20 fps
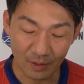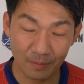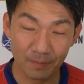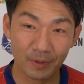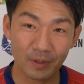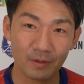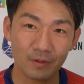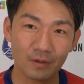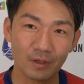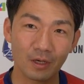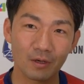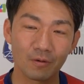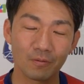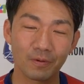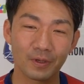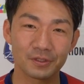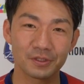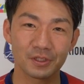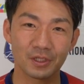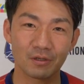ぱあの
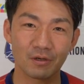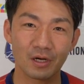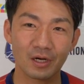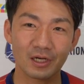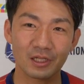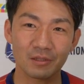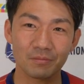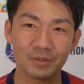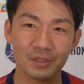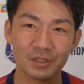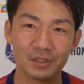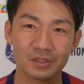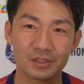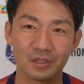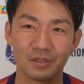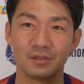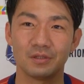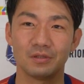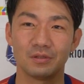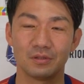ファジアのアカデミー
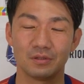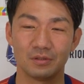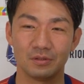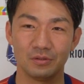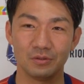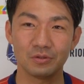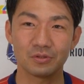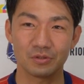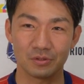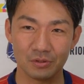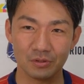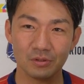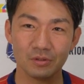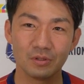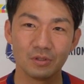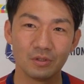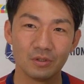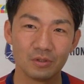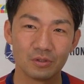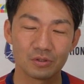ちゃんニュース
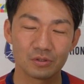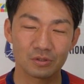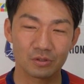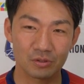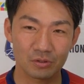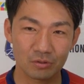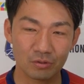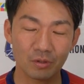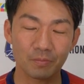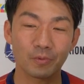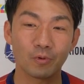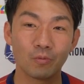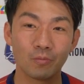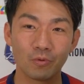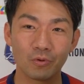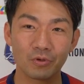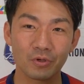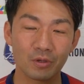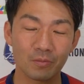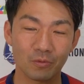すごいやっぱ思
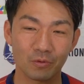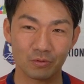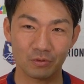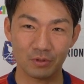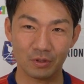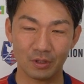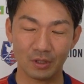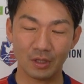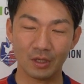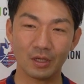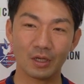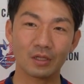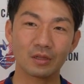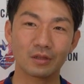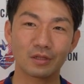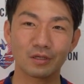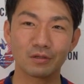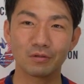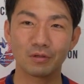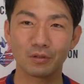い入れ持ってやっ
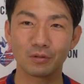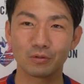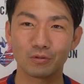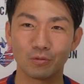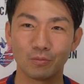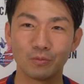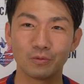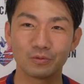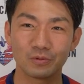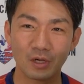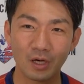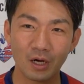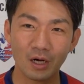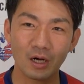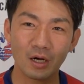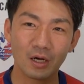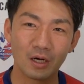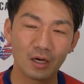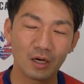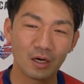てくれると思う
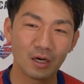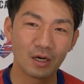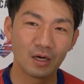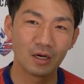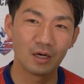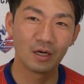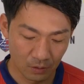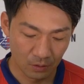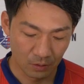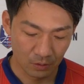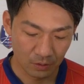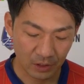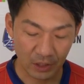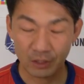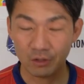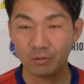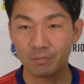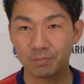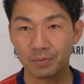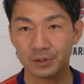な
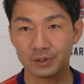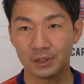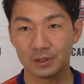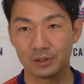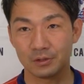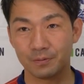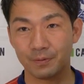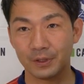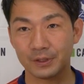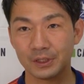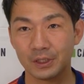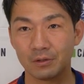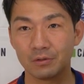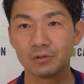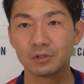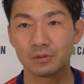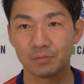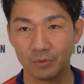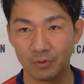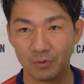
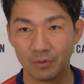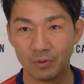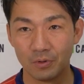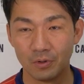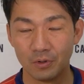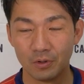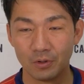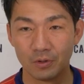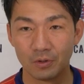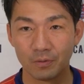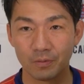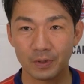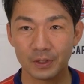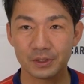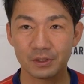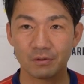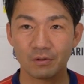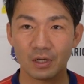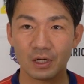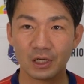キャリオンプレゼンツファジアニュースも
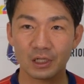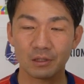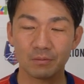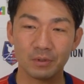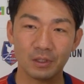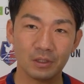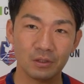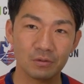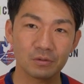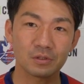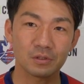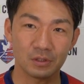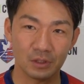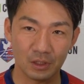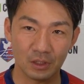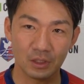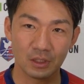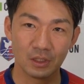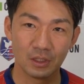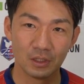ファジアのアカデミーニュース
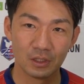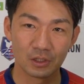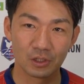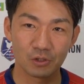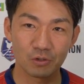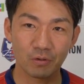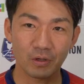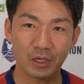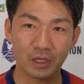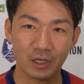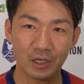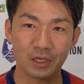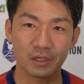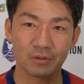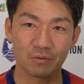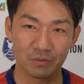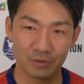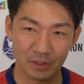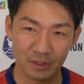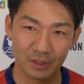に食われない
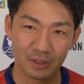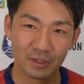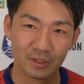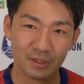ように